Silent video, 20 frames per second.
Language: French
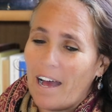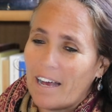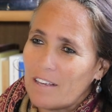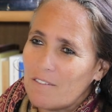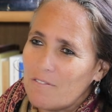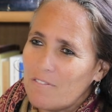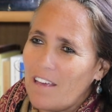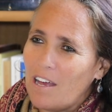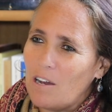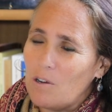
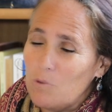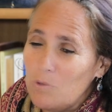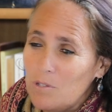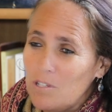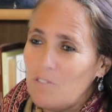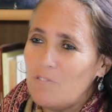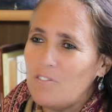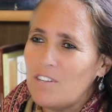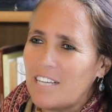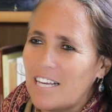arriver à
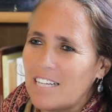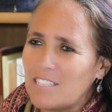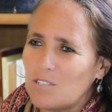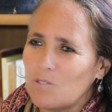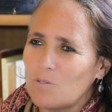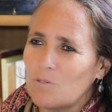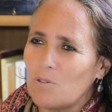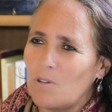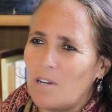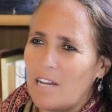
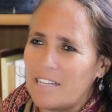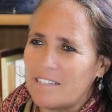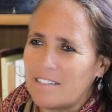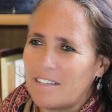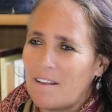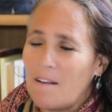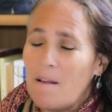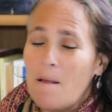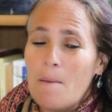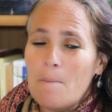l'unification de
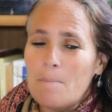l'être.